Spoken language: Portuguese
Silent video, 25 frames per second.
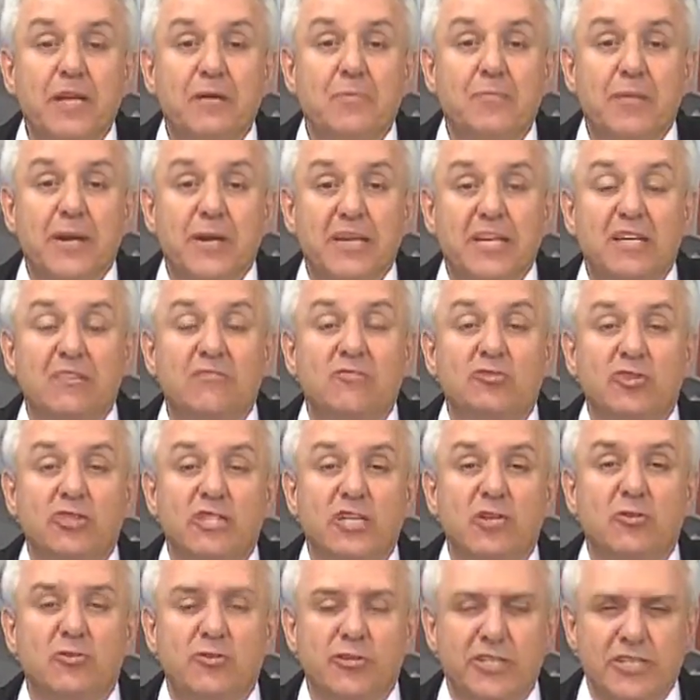para que
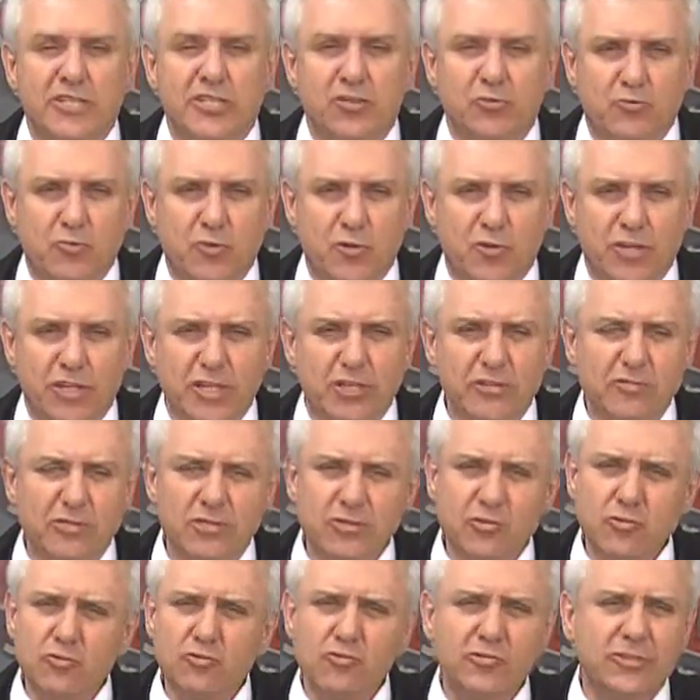você conheça um pouquinho de
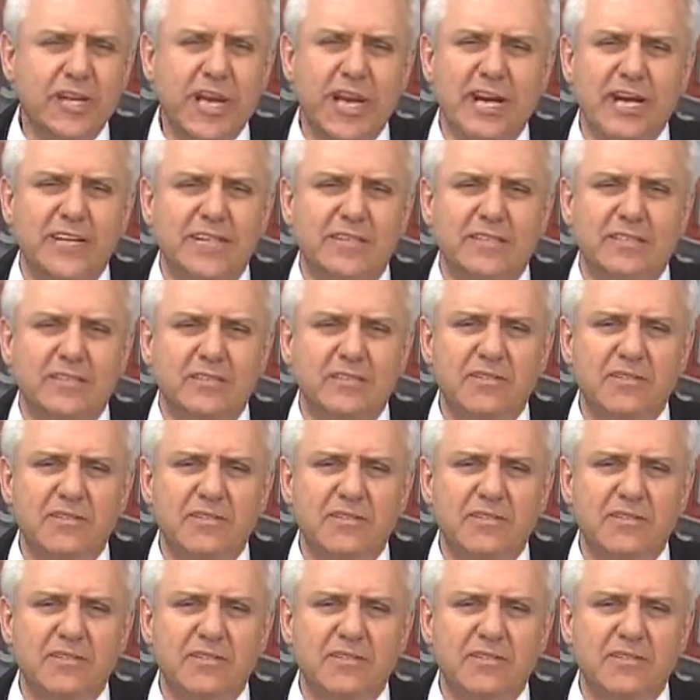tudo que é área.